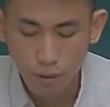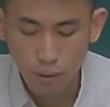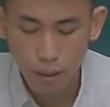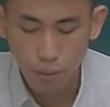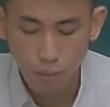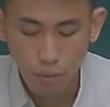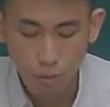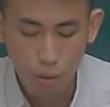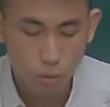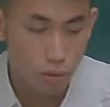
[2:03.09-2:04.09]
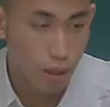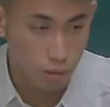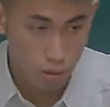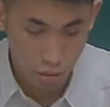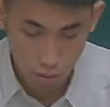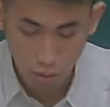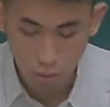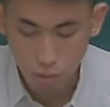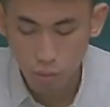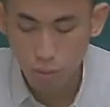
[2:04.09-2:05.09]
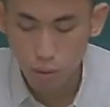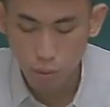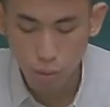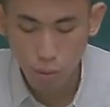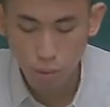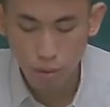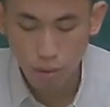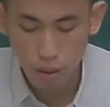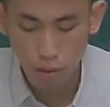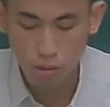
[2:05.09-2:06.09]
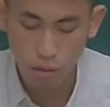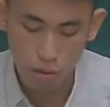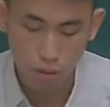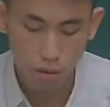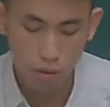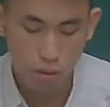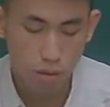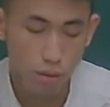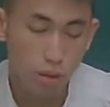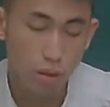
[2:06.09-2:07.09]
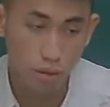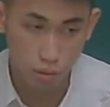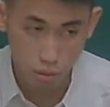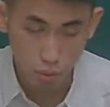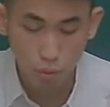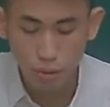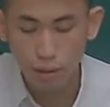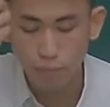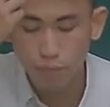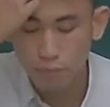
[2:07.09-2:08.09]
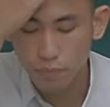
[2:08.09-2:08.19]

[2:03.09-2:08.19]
那我们就要做调整的动作。那租税规避的调整的可能性有很多。那